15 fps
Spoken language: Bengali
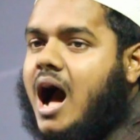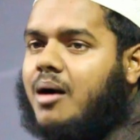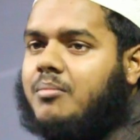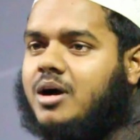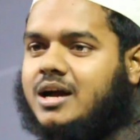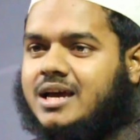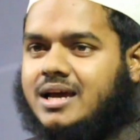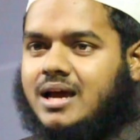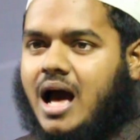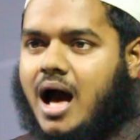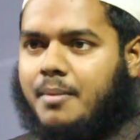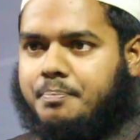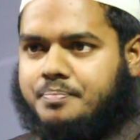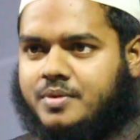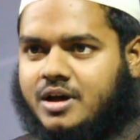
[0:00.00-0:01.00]
আমাকে
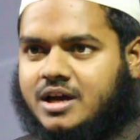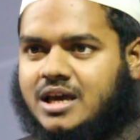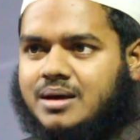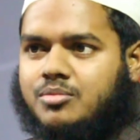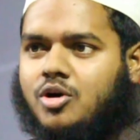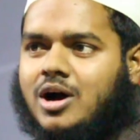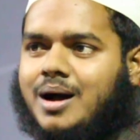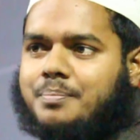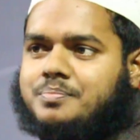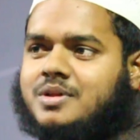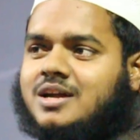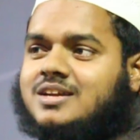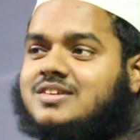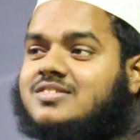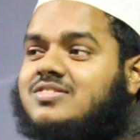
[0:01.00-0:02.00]
আপনাকে এবং
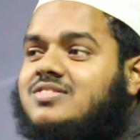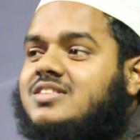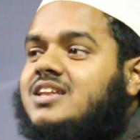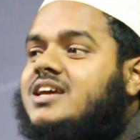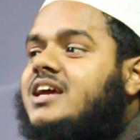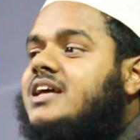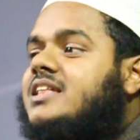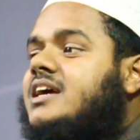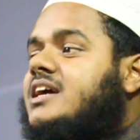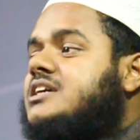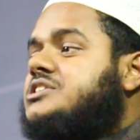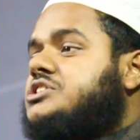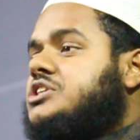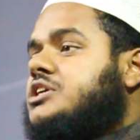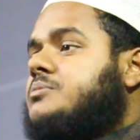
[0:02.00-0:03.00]
আপনার স্ত্রীকে দেখে
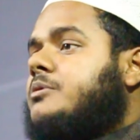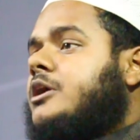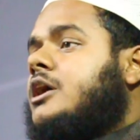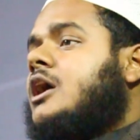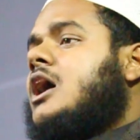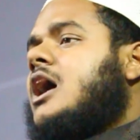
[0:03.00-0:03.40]
শিখবে